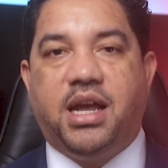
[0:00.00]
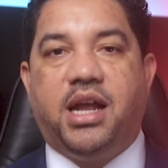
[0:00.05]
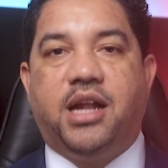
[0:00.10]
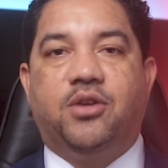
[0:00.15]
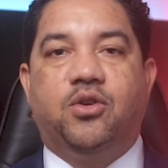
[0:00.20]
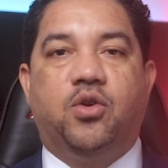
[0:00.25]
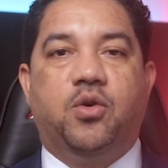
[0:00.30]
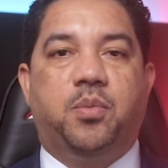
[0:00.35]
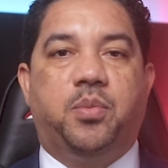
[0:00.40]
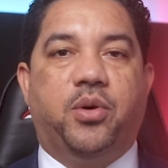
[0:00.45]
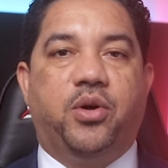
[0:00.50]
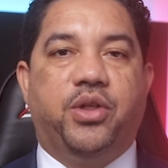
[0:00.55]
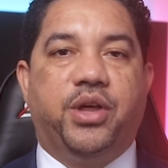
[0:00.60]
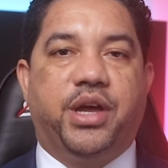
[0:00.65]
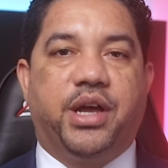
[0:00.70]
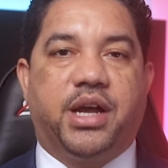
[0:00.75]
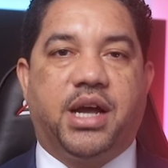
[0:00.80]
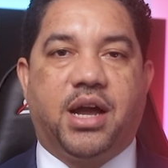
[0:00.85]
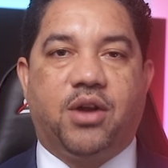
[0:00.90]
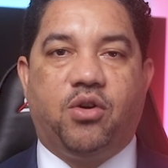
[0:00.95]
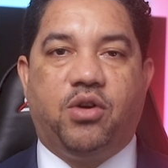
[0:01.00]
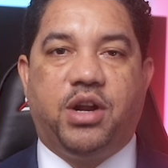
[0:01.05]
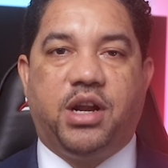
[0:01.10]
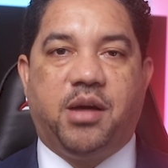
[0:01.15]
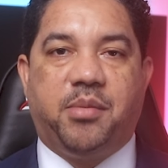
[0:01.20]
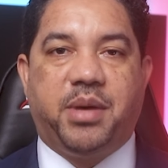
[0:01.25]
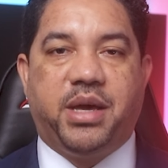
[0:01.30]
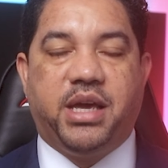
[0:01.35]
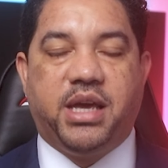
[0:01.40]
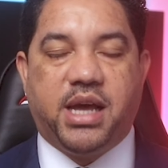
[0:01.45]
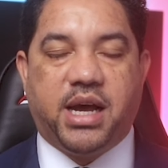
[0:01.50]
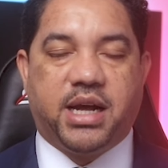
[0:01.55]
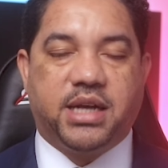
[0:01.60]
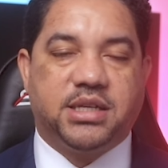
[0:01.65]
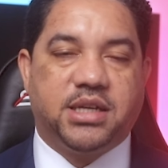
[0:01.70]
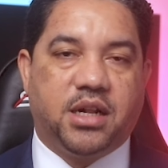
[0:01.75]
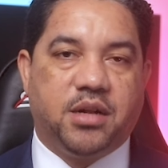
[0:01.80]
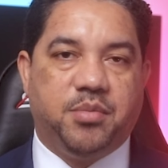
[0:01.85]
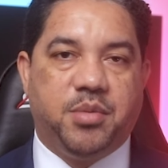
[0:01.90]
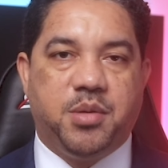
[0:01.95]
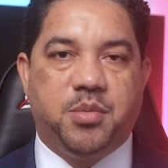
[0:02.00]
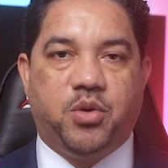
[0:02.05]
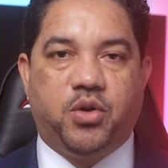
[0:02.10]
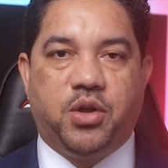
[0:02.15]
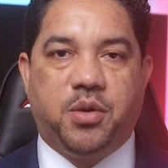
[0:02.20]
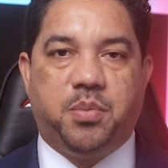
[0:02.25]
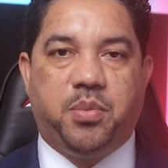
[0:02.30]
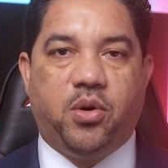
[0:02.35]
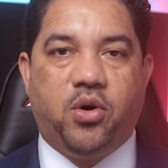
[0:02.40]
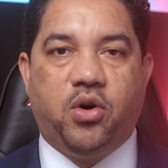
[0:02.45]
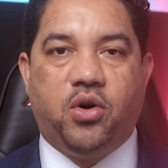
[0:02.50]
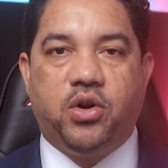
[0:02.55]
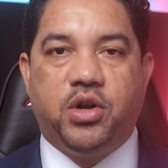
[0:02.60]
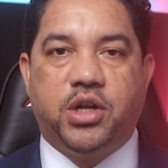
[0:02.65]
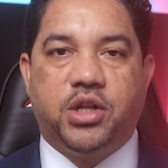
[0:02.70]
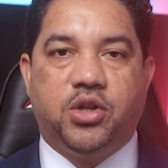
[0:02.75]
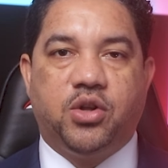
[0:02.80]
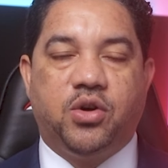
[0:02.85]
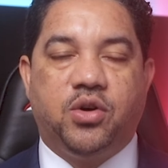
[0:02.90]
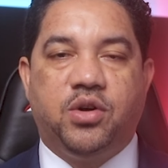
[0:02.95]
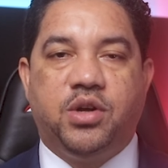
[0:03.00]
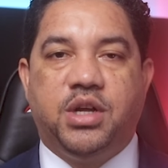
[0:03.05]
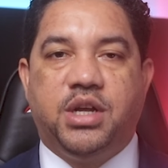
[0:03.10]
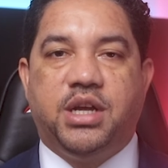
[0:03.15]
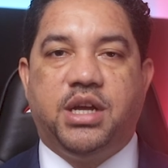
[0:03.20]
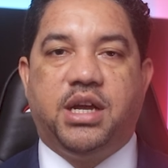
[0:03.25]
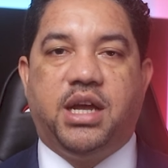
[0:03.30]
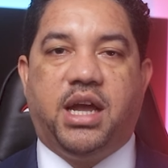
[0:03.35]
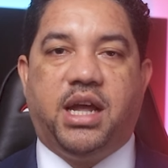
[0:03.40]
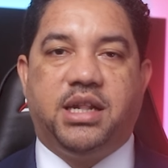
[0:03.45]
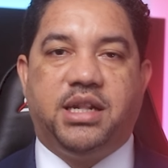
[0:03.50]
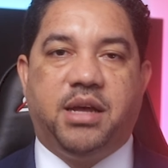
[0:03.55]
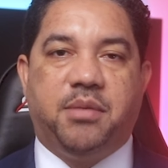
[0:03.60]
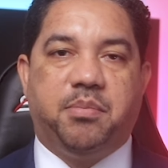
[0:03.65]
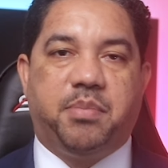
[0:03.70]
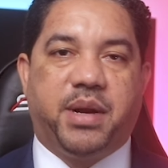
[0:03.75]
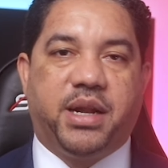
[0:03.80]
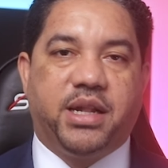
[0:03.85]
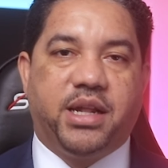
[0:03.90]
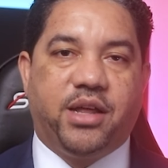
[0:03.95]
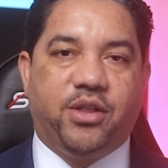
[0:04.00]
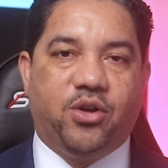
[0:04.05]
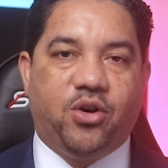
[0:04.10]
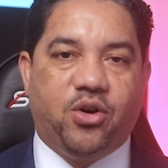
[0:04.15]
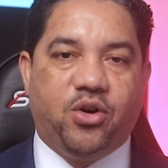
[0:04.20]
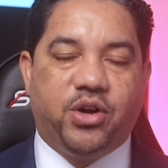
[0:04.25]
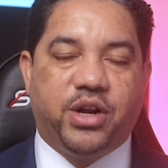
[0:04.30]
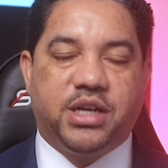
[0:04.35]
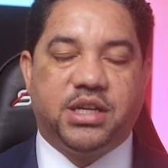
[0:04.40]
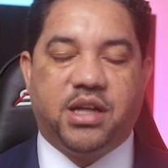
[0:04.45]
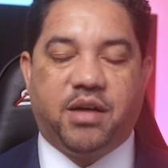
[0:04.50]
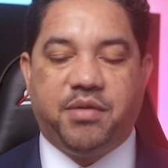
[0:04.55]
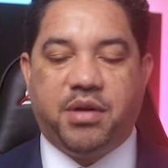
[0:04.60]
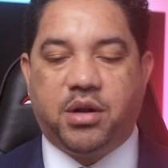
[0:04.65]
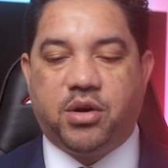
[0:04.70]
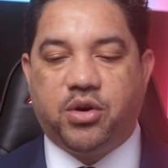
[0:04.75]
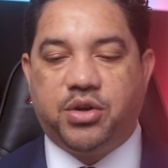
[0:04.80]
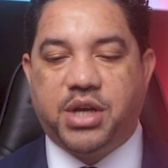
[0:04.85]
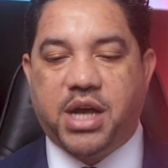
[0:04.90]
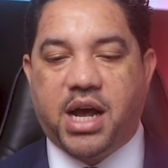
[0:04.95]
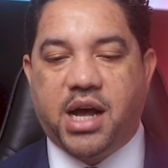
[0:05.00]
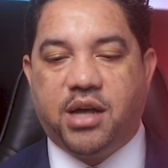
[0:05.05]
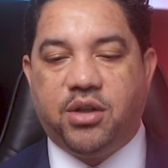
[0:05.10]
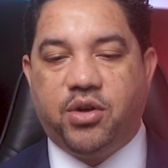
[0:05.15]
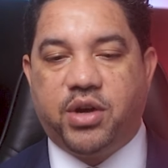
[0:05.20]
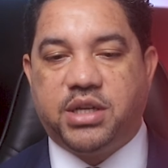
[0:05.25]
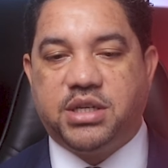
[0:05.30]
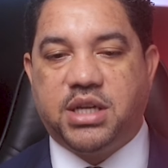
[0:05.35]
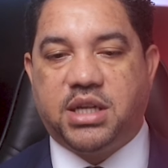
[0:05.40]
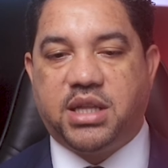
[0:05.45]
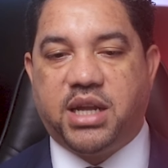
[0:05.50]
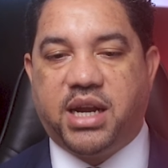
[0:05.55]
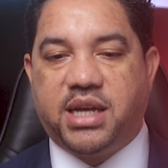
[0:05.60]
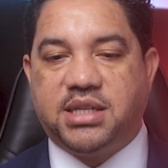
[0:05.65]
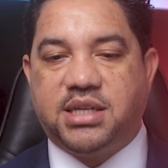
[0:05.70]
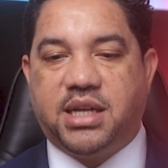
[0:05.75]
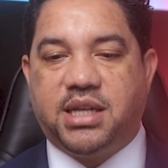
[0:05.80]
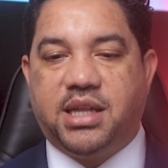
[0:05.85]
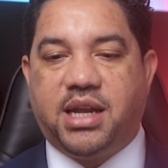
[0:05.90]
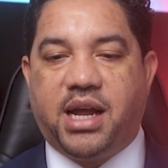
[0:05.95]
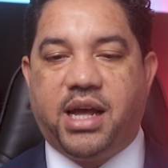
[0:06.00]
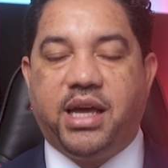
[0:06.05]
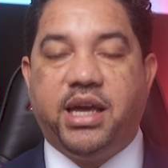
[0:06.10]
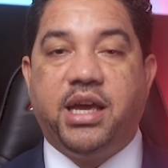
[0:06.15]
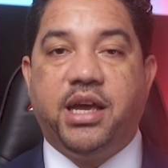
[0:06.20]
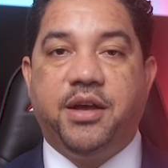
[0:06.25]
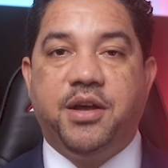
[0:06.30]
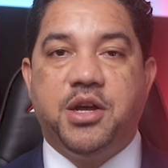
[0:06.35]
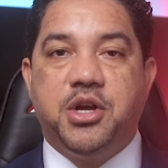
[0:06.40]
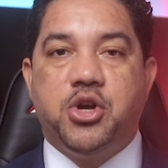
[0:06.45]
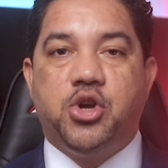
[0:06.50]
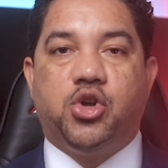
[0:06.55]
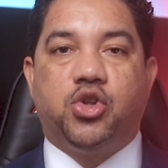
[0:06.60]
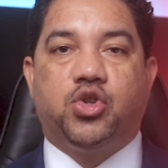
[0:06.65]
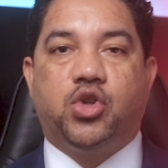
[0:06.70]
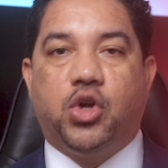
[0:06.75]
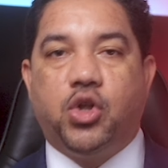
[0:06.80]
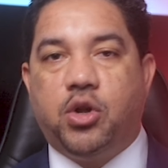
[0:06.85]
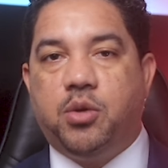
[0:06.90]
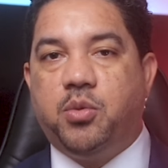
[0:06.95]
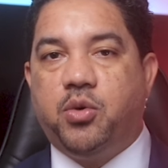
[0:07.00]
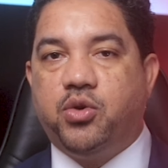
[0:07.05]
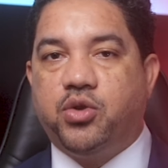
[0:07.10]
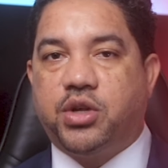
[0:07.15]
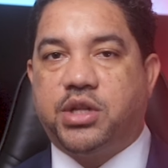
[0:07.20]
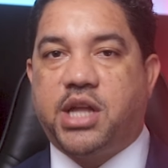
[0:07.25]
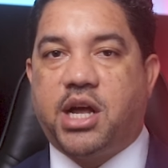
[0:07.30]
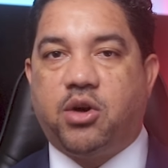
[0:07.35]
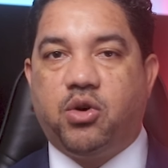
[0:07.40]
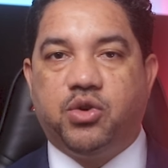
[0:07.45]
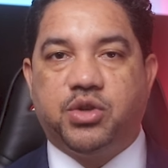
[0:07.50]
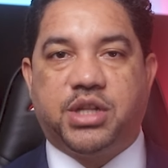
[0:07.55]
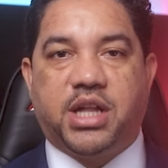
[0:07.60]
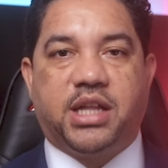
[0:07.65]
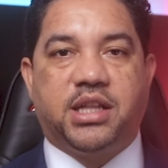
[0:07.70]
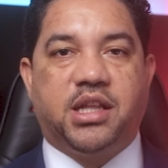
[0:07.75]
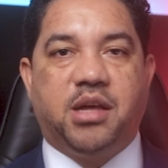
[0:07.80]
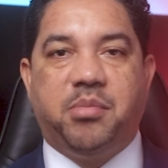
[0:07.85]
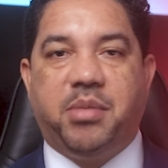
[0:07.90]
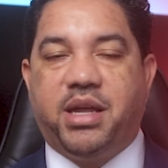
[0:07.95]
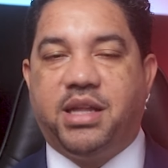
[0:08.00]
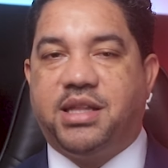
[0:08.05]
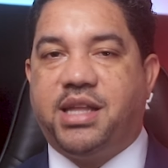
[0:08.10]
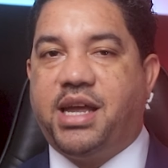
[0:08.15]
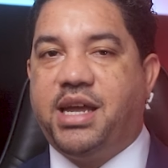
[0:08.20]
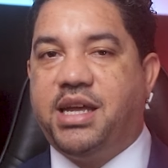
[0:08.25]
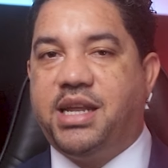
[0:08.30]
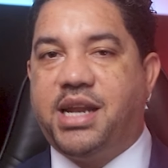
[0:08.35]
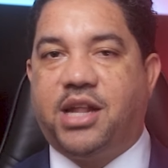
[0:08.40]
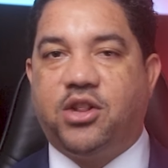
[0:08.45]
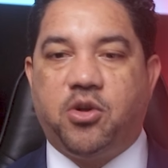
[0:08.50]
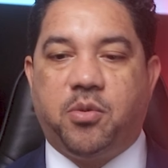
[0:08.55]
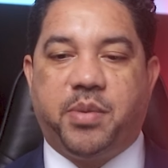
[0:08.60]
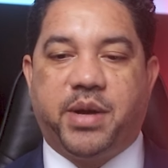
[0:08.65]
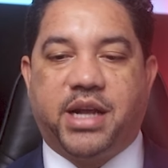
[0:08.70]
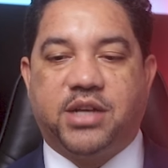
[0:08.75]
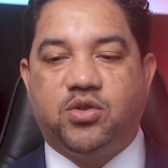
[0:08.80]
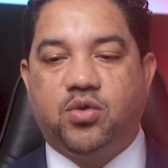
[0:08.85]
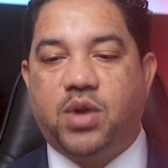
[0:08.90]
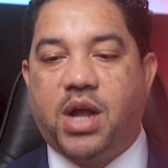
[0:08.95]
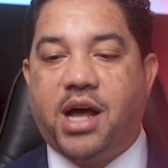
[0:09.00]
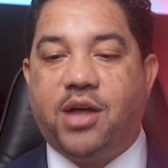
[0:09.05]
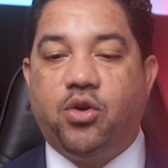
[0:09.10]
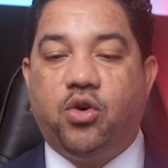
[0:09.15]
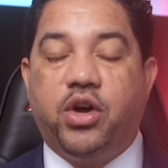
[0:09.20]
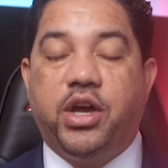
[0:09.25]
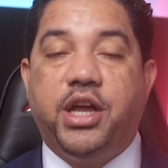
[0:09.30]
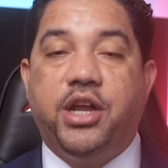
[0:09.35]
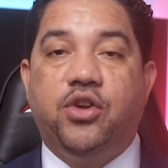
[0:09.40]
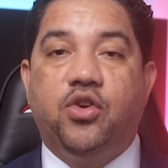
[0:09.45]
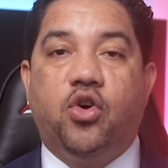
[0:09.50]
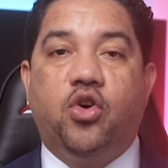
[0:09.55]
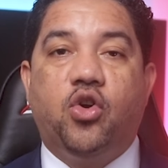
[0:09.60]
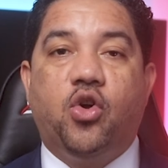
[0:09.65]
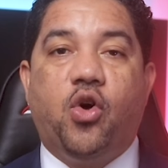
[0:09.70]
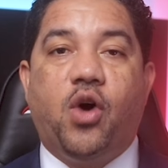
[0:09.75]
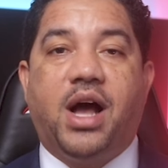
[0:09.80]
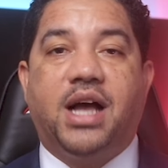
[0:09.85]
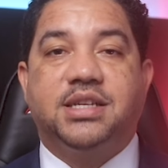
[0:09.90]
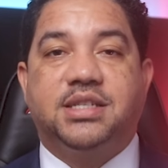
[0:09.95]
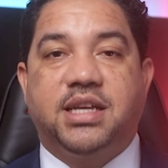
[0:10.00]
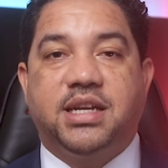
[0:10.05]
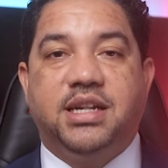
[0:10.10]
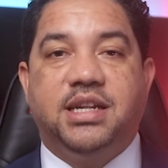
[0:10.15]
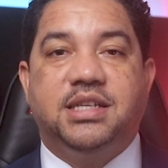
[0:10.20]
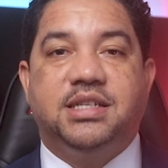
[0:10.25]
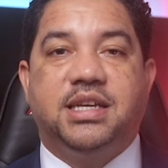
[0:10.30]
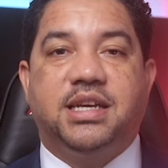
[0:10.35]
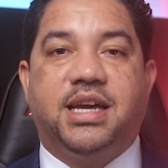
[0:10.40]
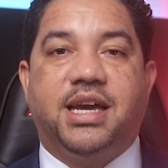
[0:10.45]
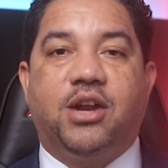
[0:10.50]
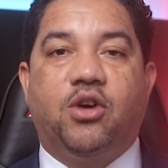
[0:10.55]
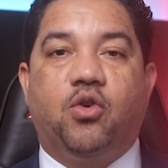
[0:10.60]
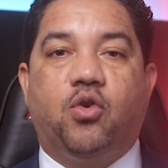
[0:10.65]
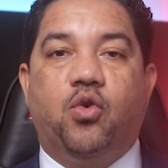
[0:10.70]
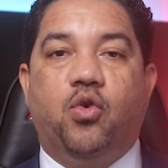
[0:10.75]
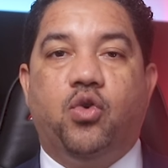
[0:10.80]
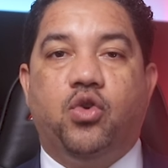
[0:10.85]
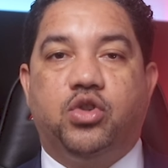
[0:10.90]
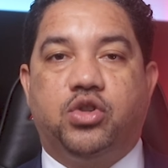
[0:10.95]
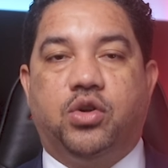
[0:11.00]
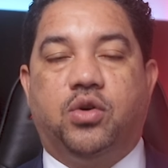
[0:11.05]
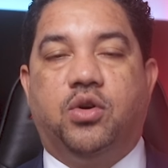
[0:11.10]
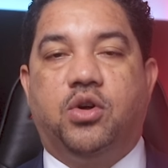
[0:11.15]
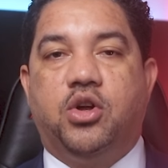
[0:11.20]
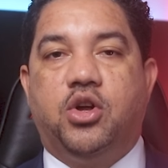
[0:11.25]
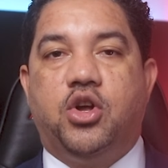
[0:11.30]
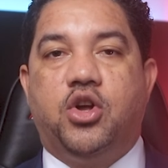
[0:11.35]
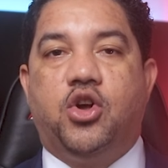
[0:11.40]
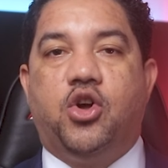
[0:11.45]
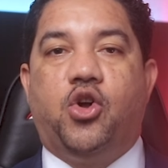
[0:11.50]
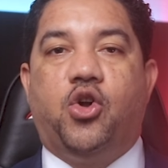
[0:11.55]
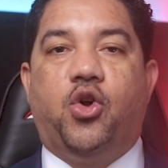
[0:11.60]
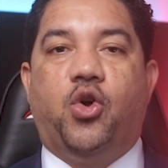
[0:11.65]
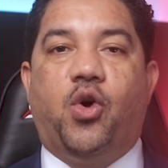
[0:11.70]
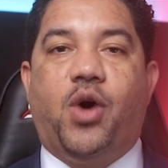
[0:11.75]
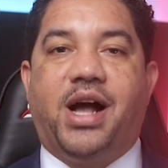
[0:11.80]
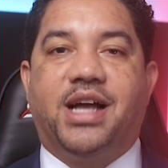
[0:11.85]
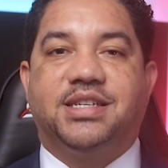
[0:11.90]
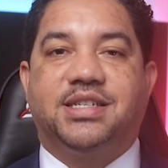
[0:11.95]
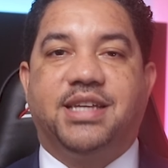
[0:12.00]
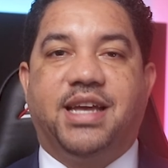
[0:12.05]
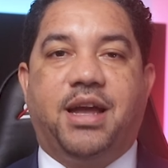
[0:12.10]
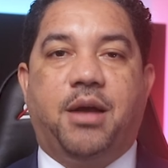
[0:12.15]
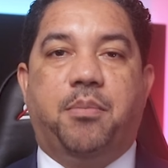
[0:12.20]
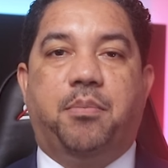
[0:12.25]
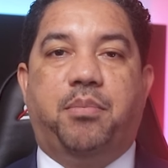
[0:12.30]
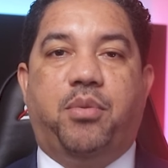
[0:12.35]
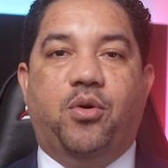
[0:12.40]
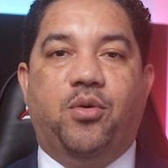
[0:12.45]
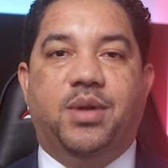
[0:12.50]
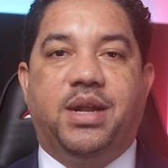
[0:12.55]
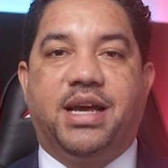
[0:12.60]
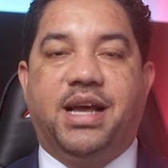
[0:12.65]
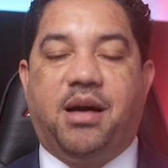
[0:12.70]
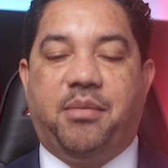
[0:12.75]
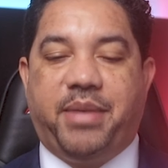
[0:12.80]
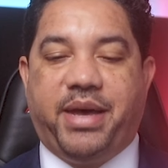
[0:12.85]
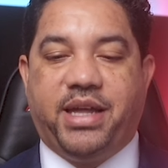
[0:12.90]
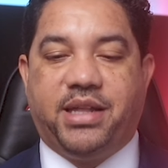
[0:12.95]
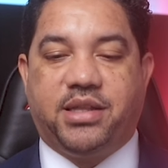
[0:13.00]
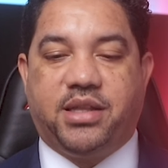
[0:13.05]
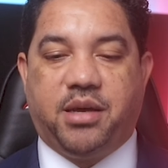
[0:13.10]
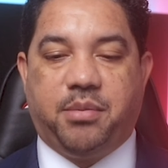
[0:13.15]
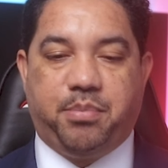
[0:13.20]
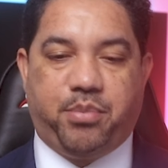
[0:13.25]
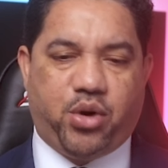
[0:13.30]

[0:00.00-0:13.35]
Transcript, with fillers: El grupo de Carolina Mejía, que es el mismo de Hipólito, el de Emprendedores, David Collado, etcétera, etcétera. Y todo el mundo está constantemente girando para su lado y no lo hacen ni siquiera oculto. Lo hacen públicamente.